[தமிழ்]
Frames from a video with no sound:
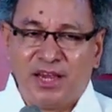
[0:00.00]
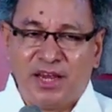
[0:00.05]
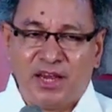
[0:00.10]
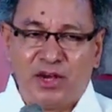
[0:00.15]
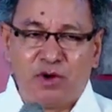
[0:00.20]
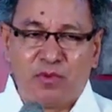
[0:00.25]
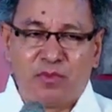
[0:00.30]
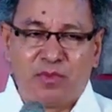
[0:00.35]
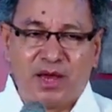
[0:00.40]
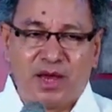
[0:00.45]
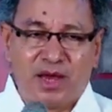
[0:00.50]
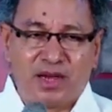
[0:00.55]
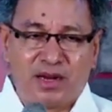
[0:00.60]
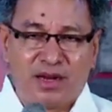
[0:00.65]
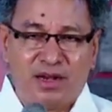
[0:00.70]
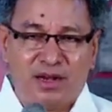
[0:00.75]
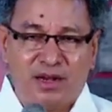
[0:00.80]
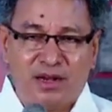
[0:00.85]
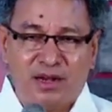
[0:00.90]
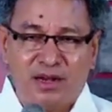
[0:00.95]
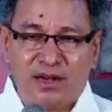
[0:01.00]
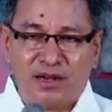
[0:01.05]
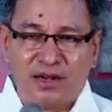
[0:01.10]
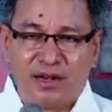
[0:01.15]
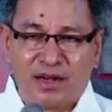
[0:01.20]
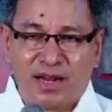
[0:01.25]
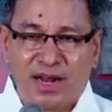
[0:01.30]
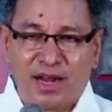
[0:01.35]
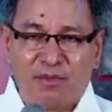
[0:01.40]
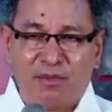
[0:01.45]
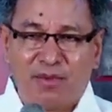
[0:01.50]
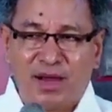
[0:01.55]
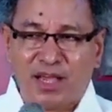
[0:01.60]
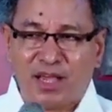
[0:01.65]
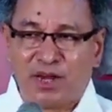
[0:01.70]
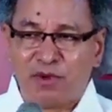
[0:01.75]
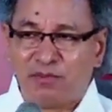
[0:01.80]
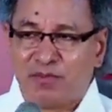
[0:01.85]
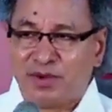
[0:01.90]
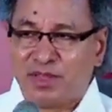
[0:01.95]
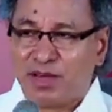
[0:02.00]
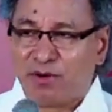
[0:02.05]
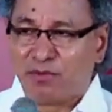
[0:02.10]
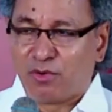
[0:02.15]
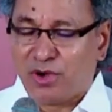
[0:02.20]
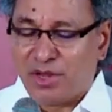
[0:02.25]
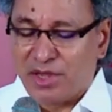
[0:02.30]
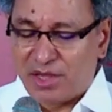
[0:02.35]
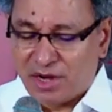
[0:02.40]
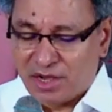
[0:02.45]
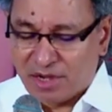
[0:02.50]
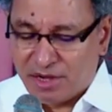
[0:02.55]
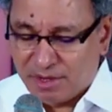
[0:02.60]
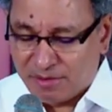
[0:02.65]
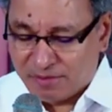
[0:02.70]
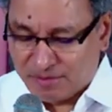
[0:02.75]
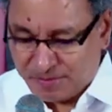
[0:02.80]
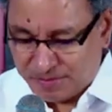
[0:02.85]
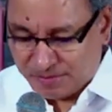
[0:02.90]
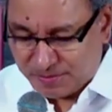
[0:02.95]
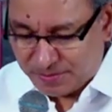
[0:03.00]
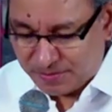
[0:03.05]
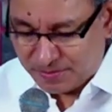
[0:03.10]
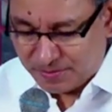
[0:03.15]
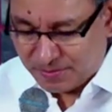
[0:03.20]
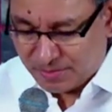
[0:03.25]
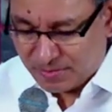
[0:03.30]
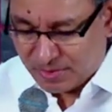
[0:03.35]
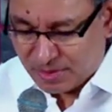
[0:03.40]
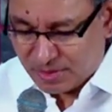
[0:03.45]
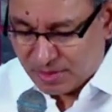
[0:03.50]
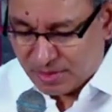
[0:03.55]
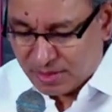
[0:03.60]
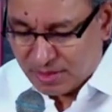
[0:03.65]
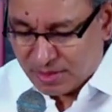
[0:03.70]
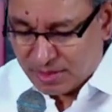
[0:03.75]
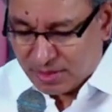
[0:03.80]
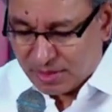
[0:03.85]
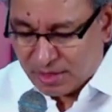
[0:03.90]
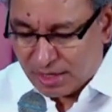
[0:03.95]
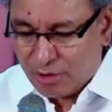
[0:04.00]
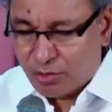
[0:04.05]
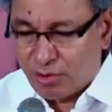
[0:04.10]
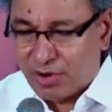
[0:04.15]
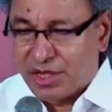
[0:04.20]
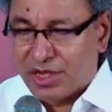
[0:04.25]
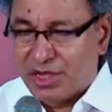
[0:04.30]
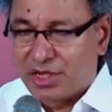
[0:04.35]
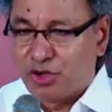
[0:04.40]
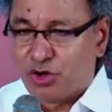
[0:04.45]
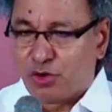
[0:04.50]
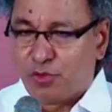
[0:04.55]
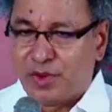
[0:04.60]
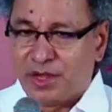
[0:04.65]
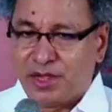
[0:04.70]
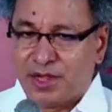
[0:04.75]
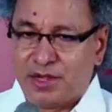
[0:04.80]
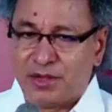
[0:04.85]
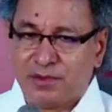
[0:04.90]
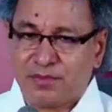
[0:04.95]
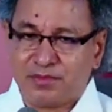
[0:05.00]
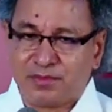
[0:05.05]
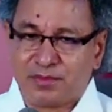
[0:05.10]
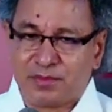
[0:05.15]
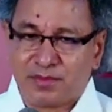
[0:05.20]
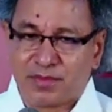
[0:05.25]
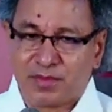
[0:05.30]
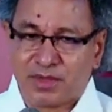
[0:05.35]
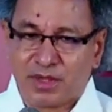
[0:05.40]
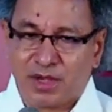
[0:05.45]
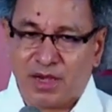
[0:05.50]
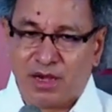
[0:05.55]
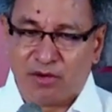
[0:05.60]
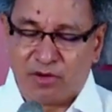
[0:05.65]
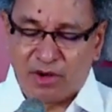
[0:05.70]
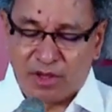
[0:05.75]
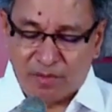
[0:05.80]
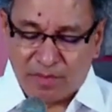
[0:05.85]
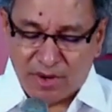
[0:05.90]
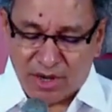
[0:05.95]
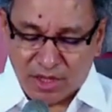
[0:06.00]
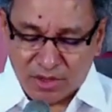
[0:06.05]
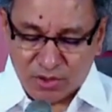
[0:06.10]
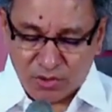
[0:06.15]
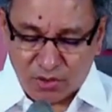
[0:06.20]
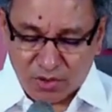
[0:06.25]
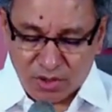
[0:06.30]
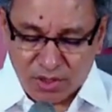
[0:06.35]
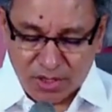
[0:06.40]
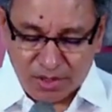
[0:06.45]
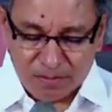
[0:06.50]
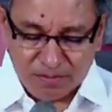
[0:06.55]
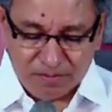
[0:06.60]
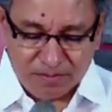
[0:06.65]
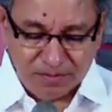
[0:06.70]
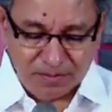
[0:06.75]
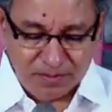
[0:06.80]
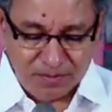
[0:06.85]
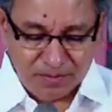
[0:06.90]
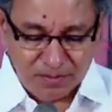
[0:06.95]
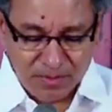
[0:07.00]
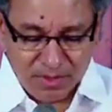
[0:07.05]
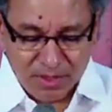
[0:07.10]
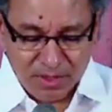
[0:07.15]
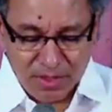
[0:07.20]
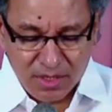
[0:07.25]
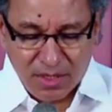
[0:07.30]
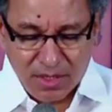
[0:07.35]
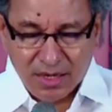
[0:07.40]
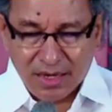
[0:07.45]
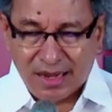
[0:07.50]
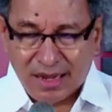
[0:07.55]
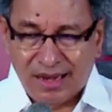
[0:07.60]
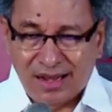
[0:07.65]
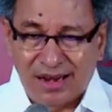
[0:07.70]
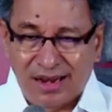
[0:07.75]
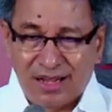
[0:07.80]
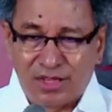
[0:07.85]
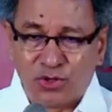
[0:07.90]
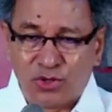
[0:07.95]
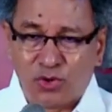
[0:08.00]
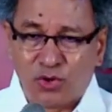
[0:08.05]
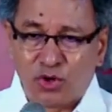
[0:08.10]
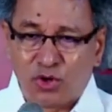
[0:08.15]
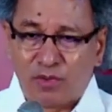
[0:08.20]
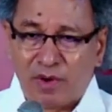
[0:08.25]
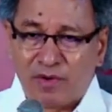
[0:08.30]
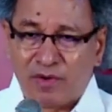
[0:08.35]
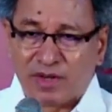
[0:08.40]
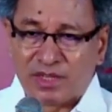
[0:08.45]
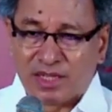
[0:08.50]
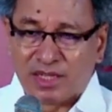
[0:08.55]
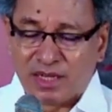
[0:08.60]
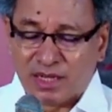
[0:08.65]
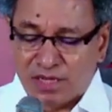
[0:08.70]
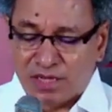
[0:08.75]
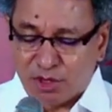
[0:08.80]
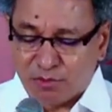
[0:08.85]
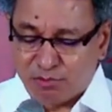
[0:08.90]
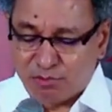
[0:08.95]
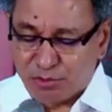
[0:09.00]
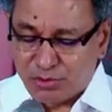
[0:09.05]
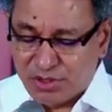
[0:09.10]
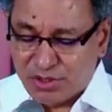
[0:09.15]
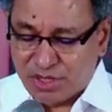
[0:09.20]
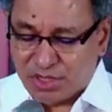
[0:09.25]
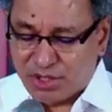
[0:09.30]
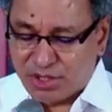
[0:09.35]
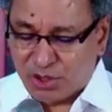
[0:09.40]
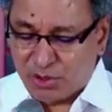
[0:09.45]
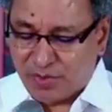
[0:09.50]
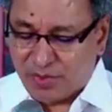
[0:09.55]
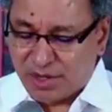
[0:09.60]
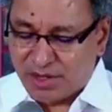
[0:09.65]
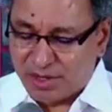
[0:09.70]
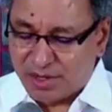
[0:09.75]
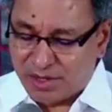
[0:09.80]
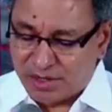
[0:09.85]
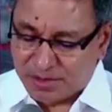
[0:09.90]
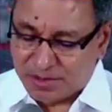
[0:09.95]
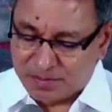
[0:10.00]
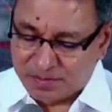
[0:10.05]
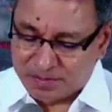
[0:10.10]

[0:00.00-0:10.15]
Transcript: இன்னும் நாங்கள் நலமாயிருப்பது அவருடைய இரக்கம் அவருடைய கிருபை அவருடைய மனதுருக்கம் காலைதோறும் அவர் தருகிற புதிய கிருபைகள்